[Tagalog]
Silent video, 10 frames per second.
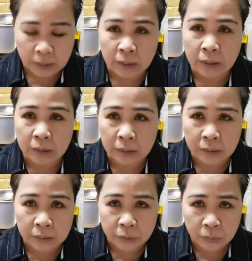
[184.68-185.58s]

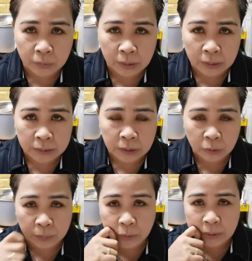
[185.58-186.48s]
uh, yung uh,
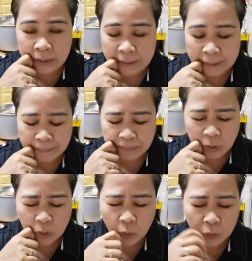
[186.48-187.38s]
sagot po ni,
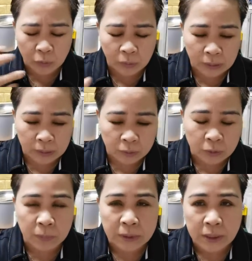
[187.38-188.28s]
o yung
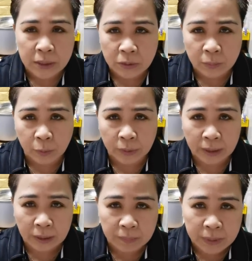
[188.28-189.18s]
conversation po
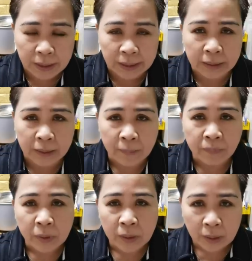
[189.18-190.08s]
ng NBI
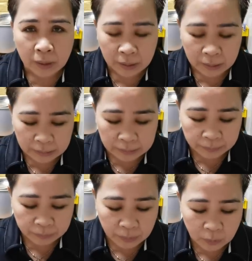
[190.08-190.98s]
um,
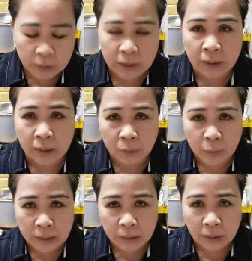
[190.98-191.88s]
with
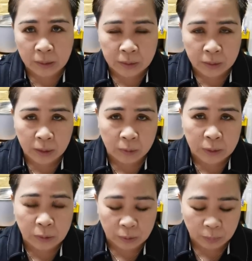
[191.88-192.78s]
Erwin, uh, Sir
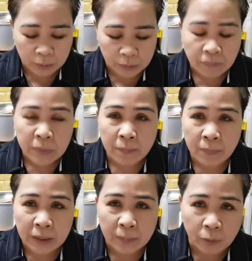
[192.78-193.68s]
Erwin Tolpo
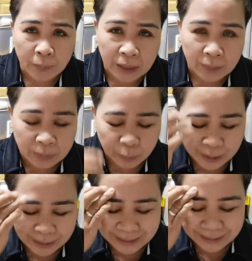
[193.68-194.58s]
para po malaman po
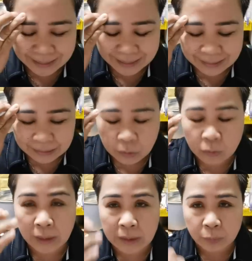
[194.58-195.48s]
natin na
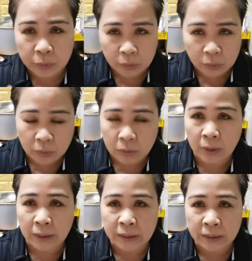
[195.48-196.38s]
kung alin po yung
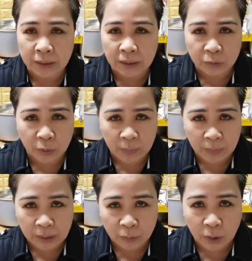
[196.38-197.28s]
totoo at hindi na niyo na
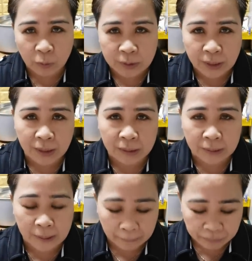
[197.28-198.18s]
naman ako akusahan
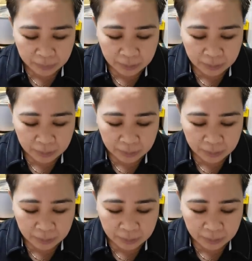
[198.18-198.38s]
na